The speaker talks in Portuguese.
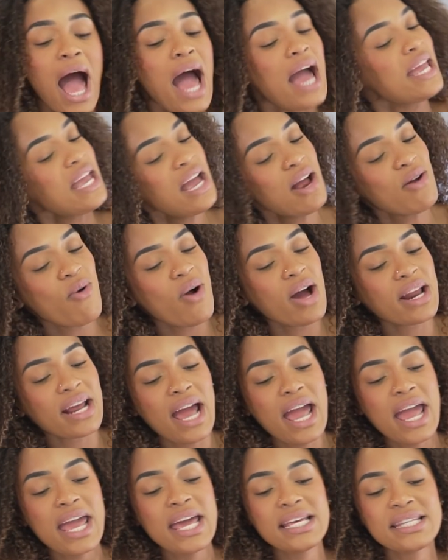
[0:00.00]
Aí
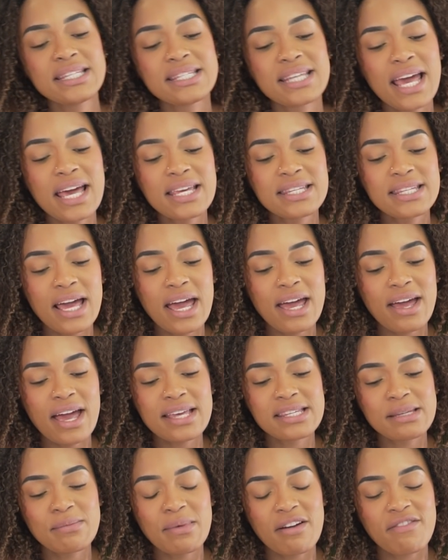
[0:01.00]
agora, esse, essa,
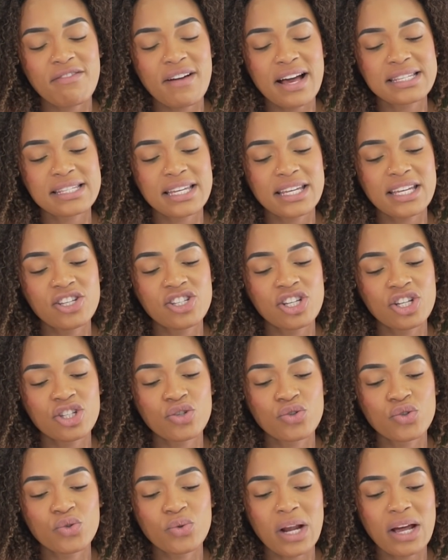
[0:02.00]
essa minha fase aqui, gente,
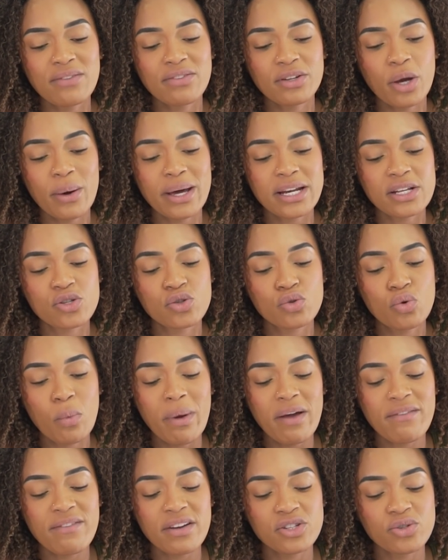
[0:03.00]
eu jurava que eu era
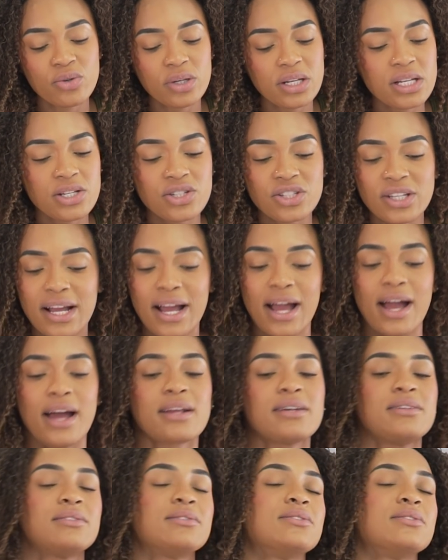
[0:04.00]
super fashionista, cara.